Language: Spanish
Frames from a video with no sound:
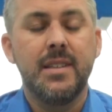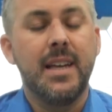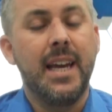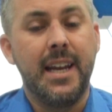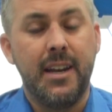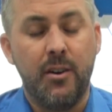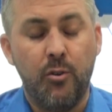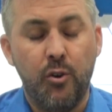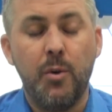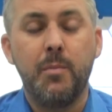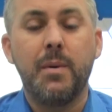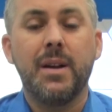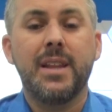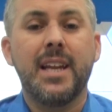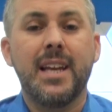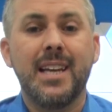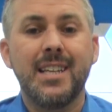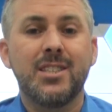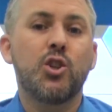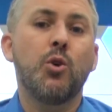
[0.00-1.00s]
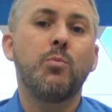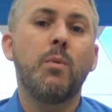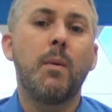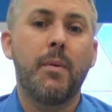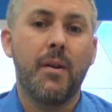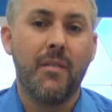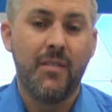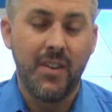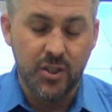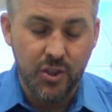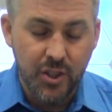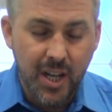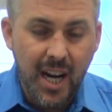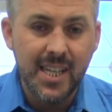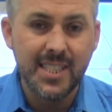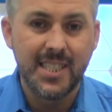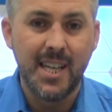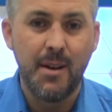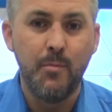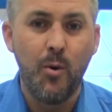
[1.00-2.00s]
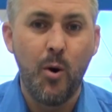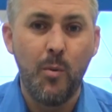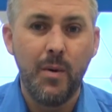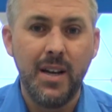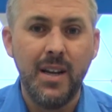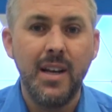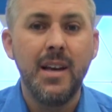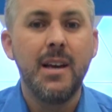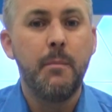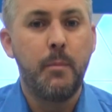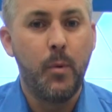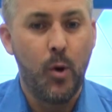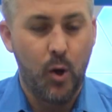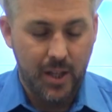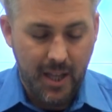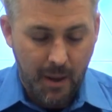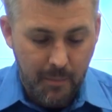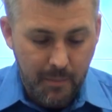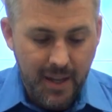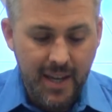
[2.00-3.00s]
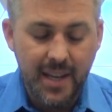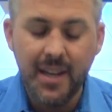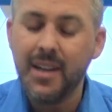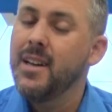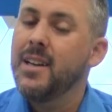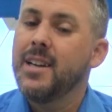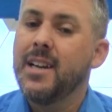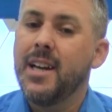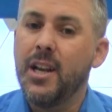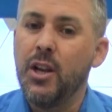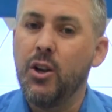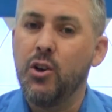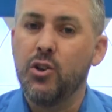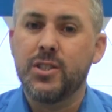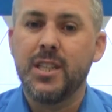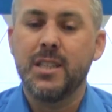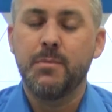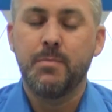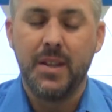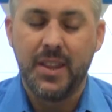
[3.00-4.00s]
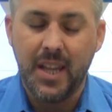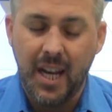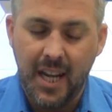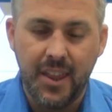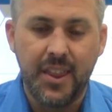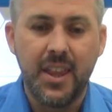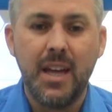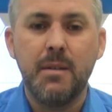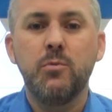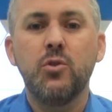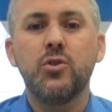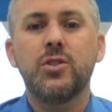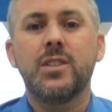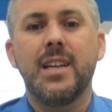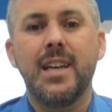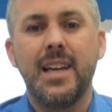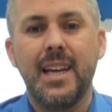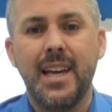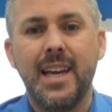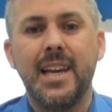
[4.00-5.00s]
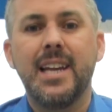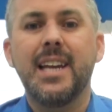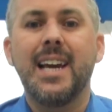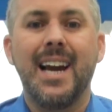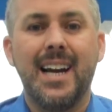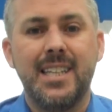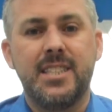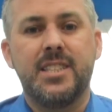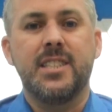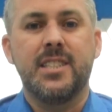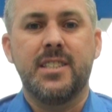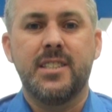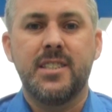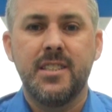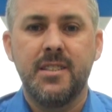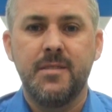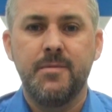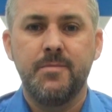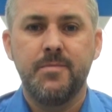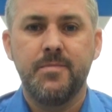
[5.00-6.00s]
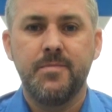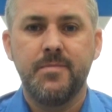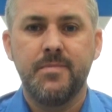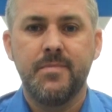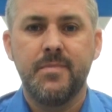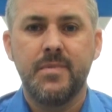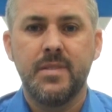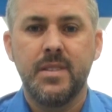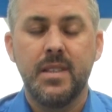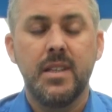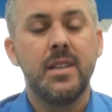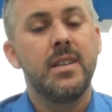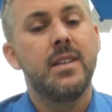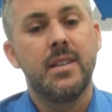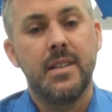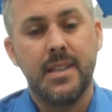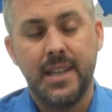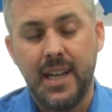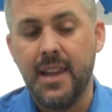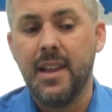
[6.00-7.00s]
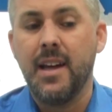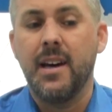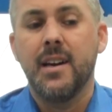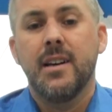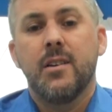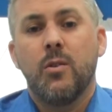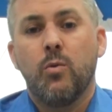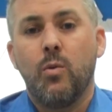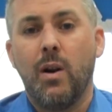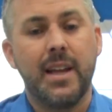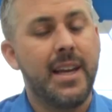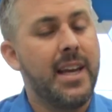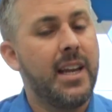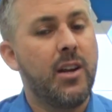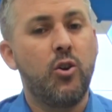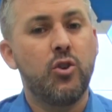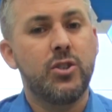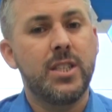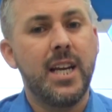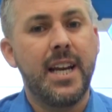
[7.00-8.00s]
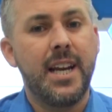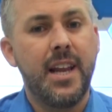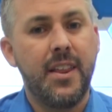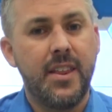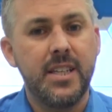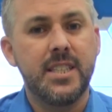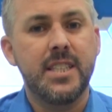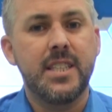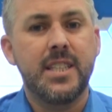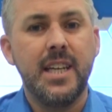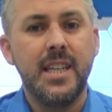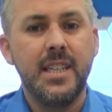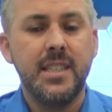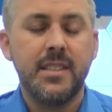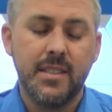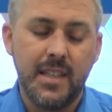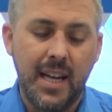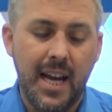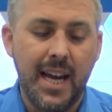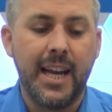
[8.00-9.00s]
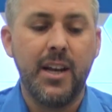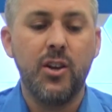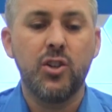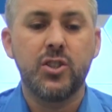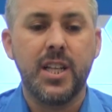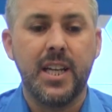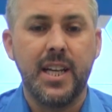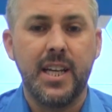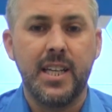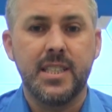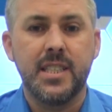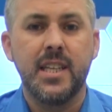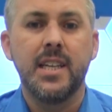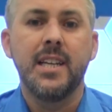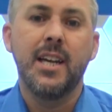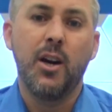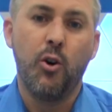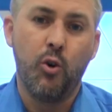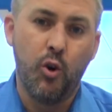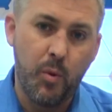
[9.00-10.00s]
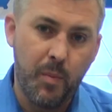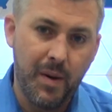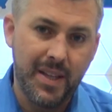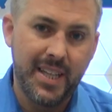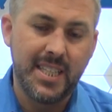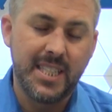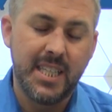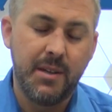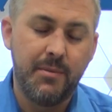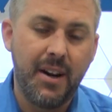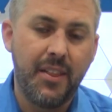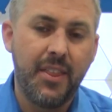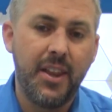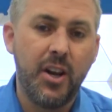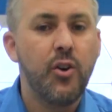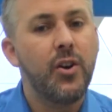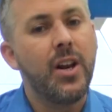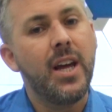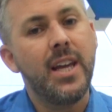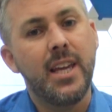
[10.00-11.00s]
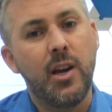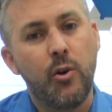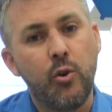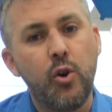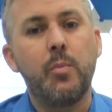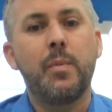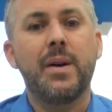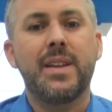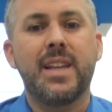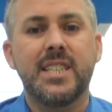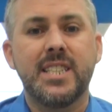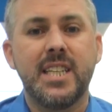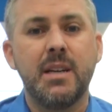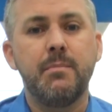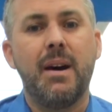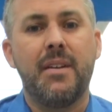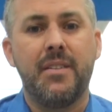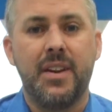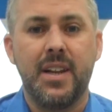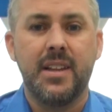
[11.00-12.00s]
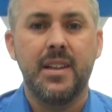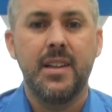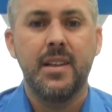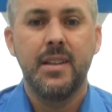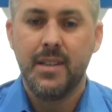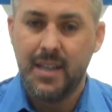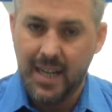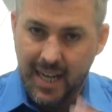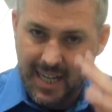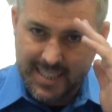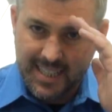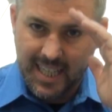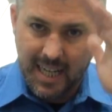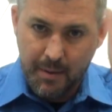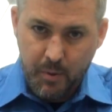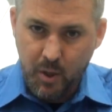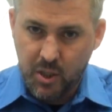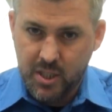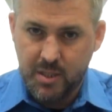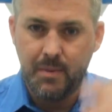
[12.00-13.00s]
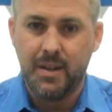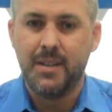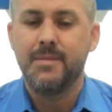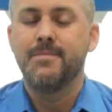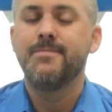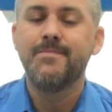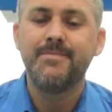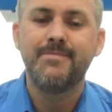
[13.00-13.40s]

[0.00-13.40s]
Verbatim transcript: En Europa 3G somos profesionales del móvil, pero también nos especializamos en gadgets. Nada, cualquier cosa que necesitéis, aquí nos tenéis. Europa 3G Barcelona y Europa 3G Madrid. Hasta la próxima.